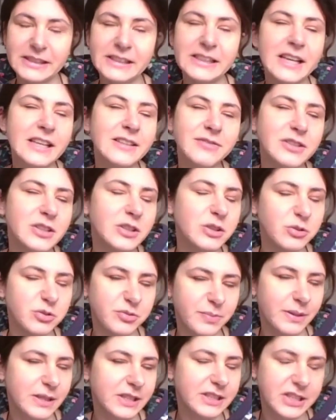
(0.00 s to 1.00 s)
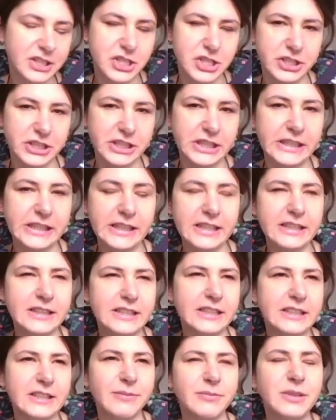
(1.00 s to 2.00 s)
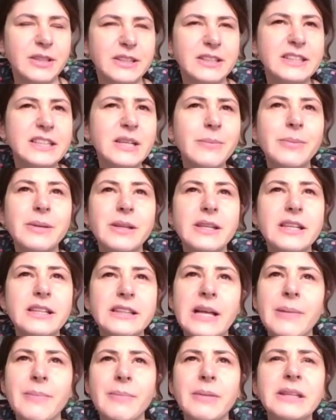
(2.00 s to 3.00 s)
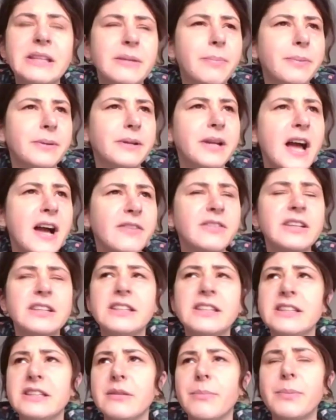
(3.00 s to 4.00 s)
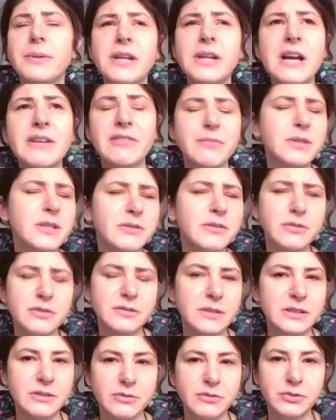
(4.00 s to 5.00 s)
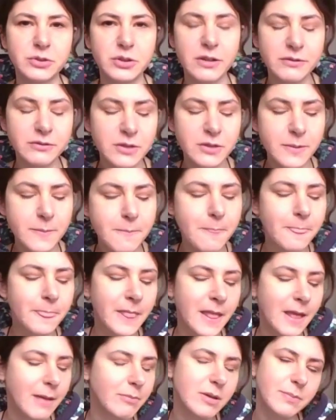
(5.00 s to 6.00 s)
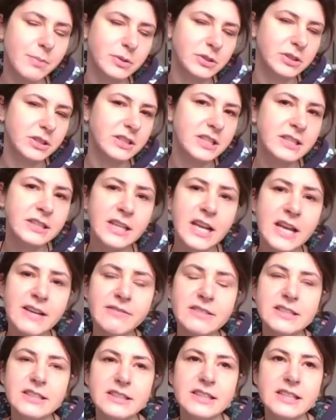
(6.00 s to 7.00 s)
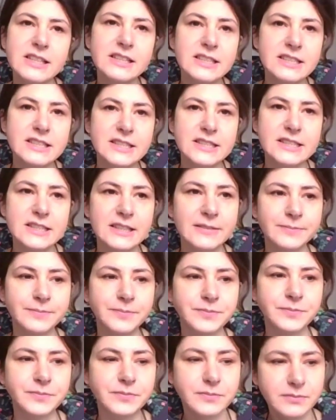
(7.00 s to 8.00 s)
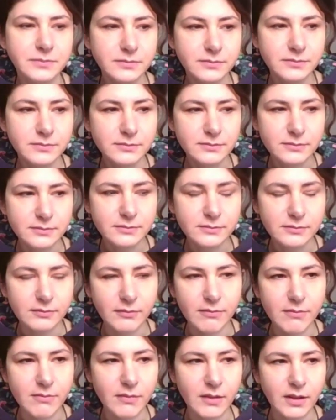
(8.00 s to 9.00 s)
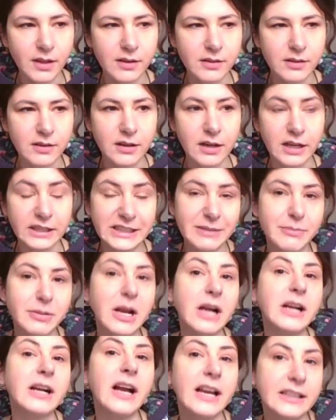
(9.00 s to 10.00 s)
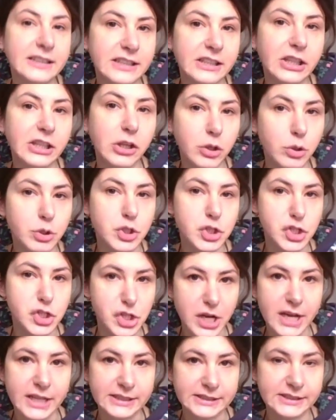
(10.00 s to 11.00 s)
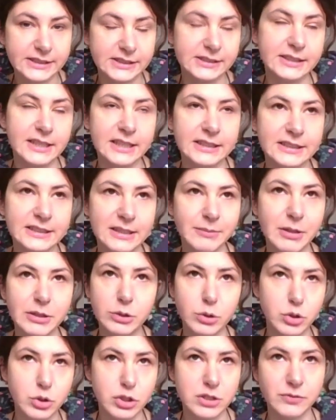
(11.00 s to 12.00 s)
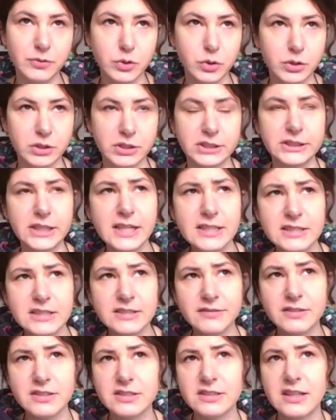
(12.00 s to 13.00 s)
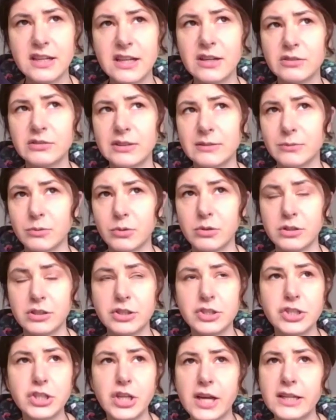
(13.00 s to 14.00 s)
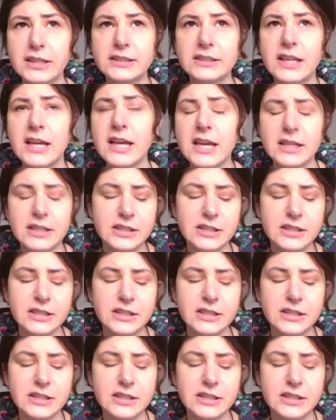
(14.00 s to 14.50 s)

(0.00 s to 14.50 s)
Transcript: я не вдаюсь в политические какие-то там дебри, там, эти правы, эти неправы, мне вот это все равно. Мне просто, если нравится традиция, а, хотя бы какая-то ее часть, да, там, я тоже не все христианство знаю, там только часть,